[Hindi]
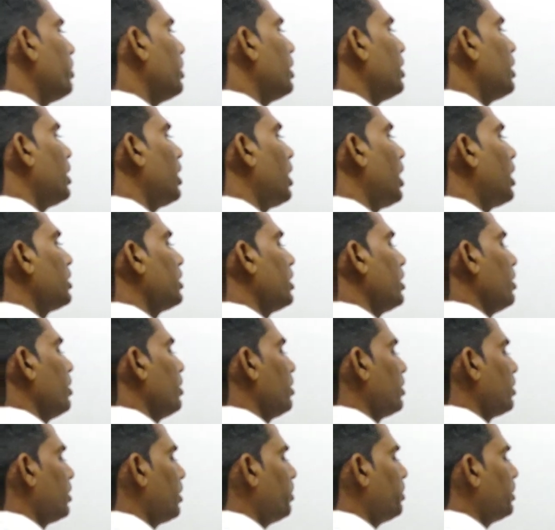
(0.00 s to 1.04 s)
मंडल आ जाए
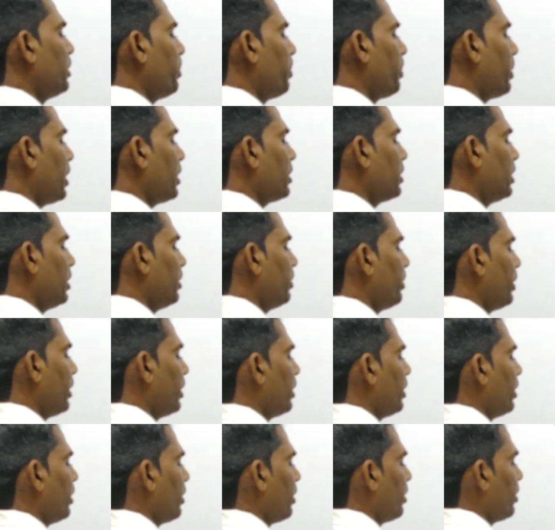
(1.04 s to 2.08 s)
सबसे प्राचीन
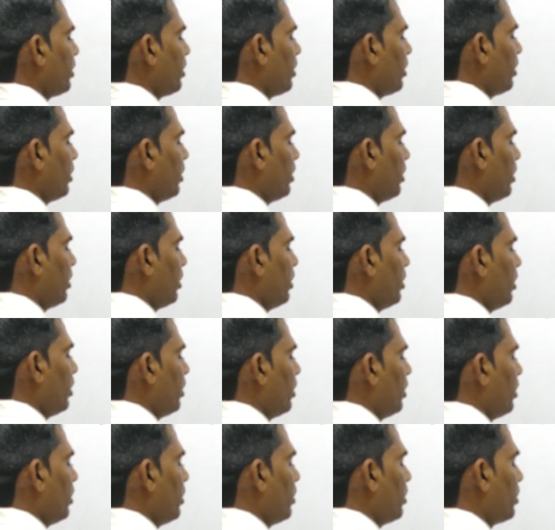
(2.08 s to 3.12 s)
वेद
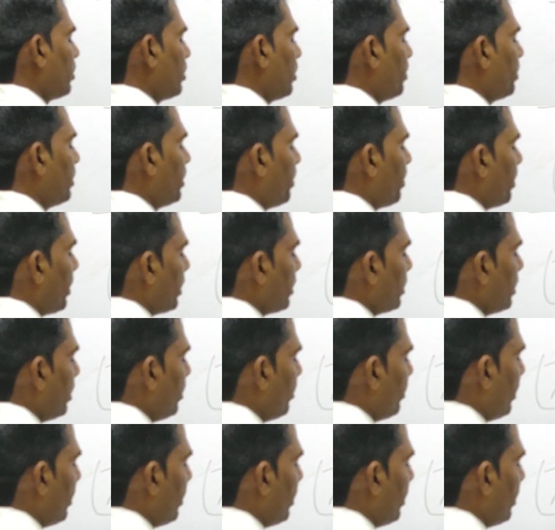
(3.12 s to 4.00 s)
सबसे प्राचीन